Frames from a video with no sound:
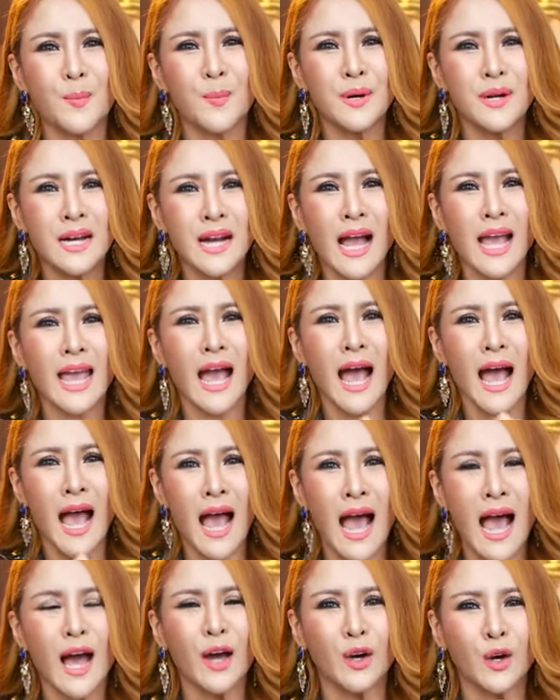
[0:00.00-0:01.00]
เพื่อให้
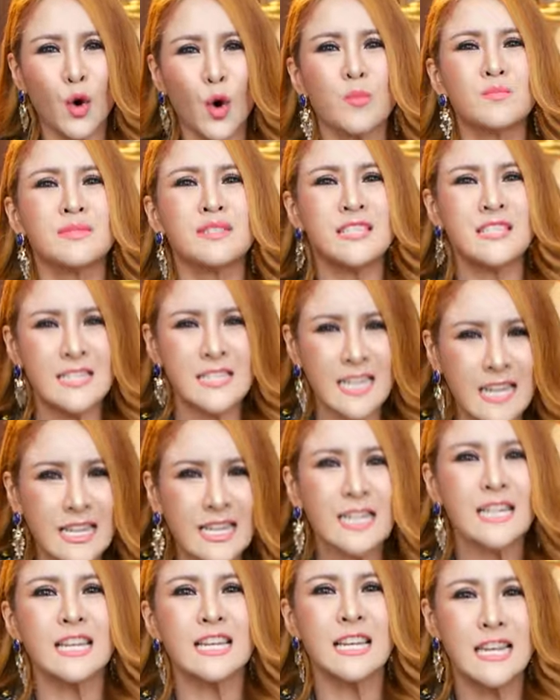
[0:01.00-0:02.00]
อารมณ์จิต
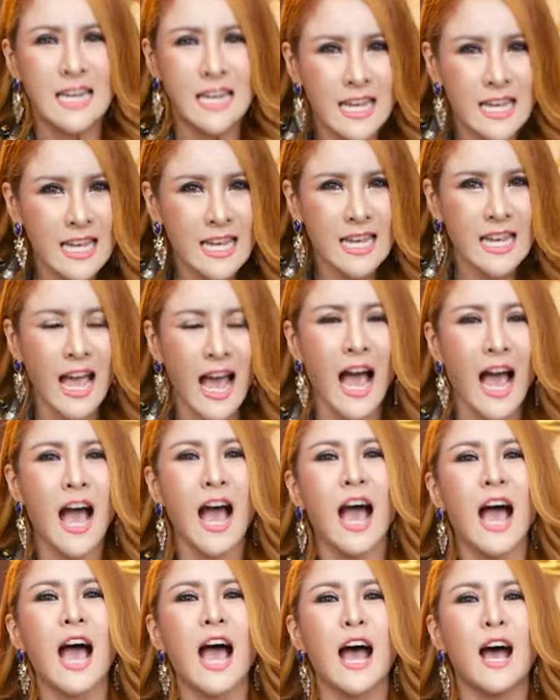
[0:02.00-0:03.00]
นี้
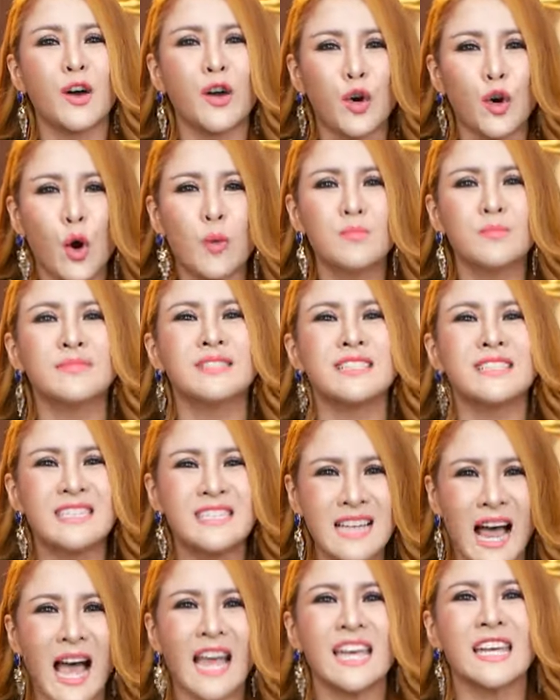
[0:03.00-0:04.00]
อารมณ์
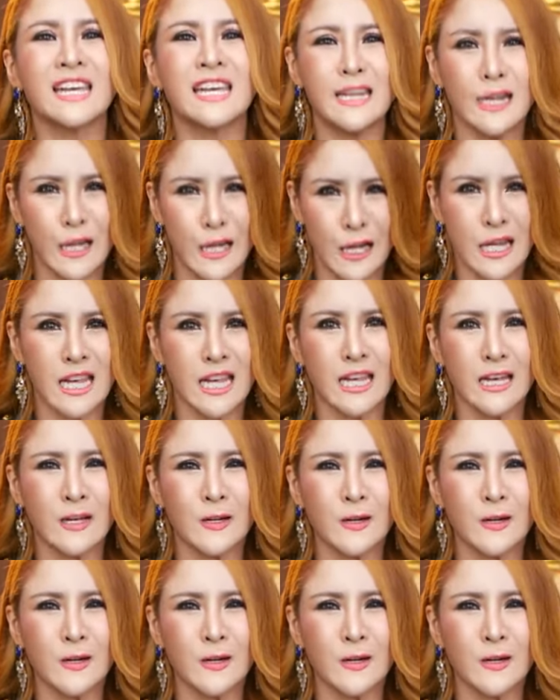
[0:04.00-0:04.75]
ใจนี้